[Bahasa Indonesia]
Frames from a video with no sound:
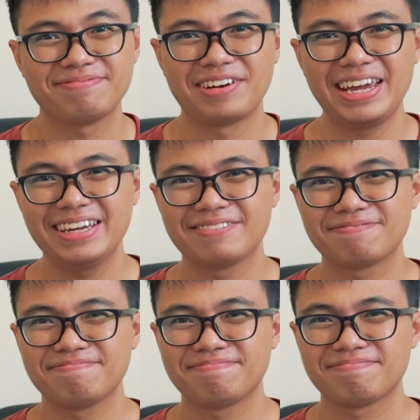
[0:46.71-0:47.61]
Oke? Okay?
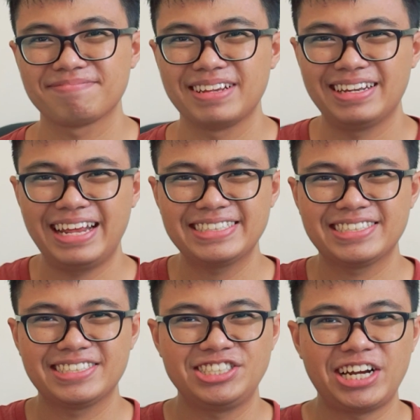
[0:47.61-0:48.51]

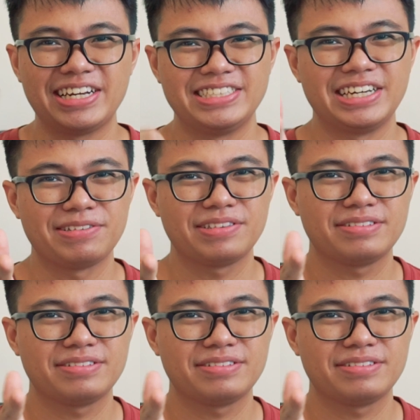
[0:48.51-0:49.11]
Let's check this out.